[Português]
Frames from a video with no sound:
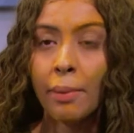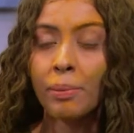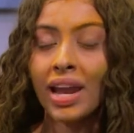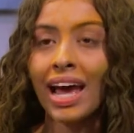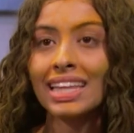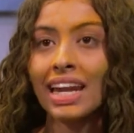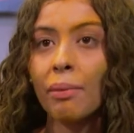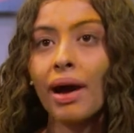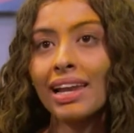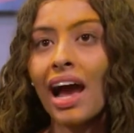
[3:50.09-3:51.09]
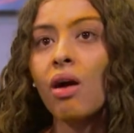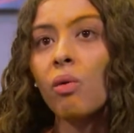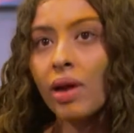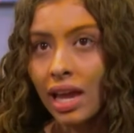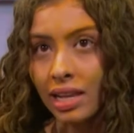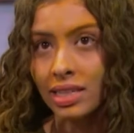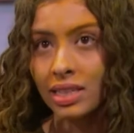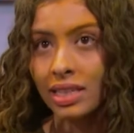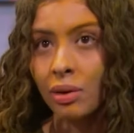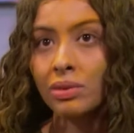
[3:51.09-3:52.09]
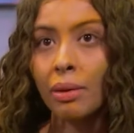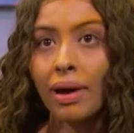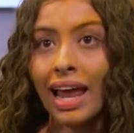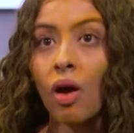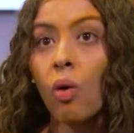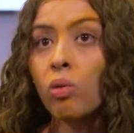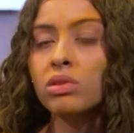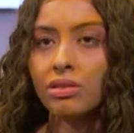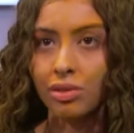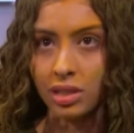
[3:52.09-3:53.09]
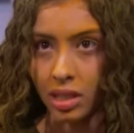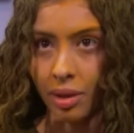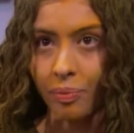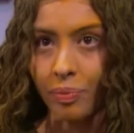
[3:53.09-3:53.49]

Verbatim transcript: para trabalhar com eles e não trabalhar contra você.